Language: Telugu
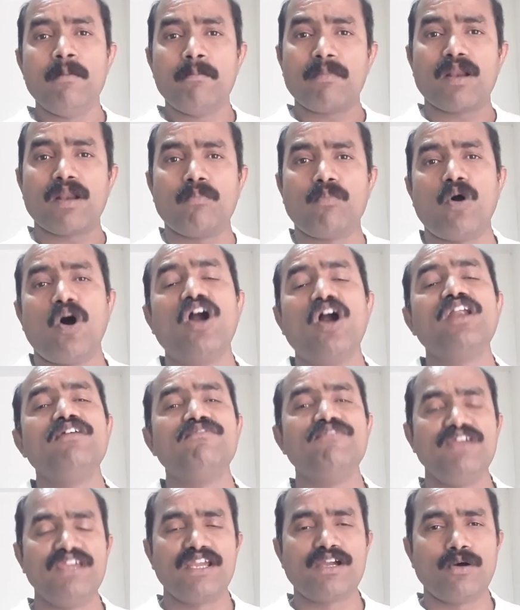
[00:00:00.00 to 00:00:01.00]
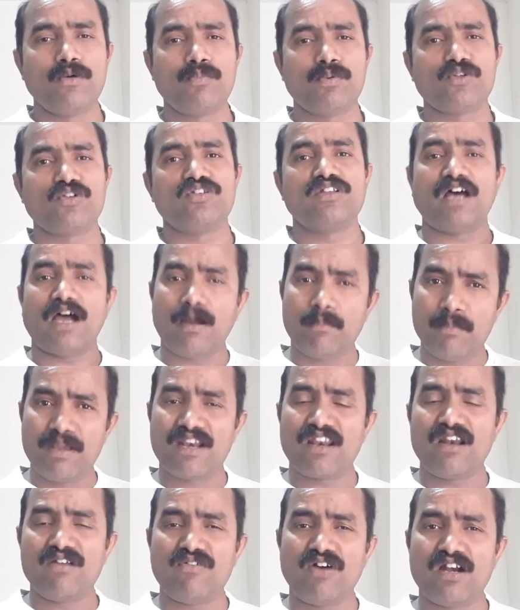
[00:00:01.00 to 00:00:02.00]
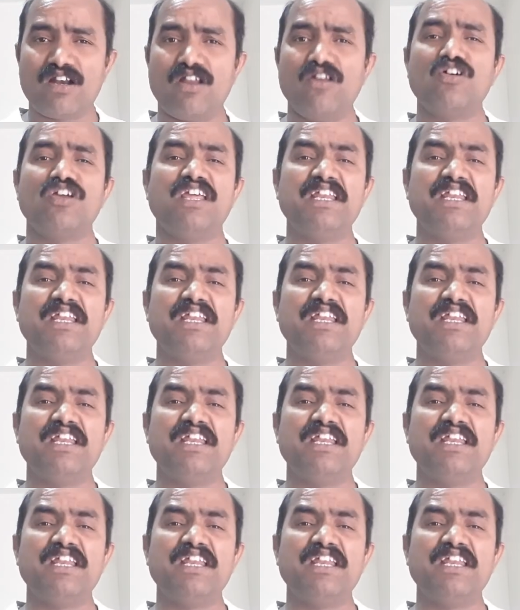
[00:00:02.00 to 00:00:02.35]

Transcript: మన బాడీ వీక్ అవుతుంది ఆ మినరల్ వాటర్లో